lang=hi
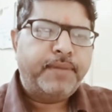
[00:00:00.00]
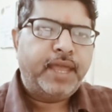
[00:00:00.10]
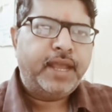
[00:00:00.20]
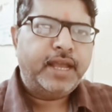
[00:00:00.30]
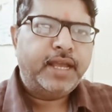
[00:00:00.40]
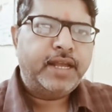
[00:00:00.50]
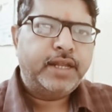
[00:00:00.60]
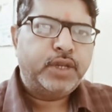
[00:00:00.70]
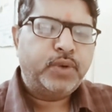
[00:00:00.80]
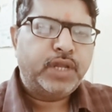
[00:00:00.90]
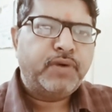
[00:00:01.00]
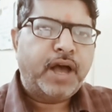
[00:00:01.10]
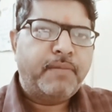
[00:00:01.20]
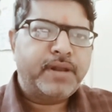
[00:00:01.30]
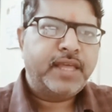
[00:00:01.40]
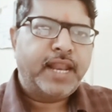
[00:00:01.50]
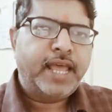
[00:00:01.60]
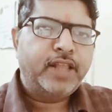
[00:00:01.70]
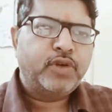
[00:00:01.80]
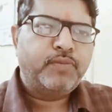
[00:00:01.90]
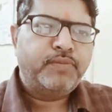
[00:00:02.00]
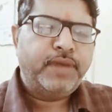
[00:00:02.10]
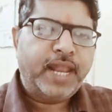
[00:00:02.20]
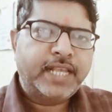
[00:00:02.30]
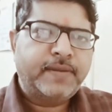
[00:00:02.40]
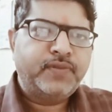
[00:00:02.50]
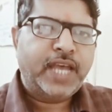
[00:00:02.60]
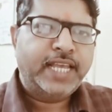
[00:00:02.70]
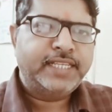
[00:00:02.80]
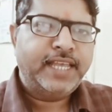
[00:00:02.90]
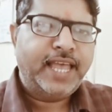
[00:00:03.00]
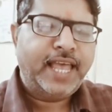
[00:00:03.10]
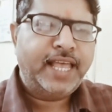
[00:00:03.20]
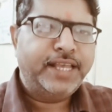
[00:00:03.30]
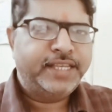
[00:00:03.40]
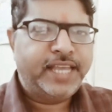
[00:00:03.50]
लंबी ड्यूटी वहां पर दे रहे हैं तो मेरा समझाइश ये है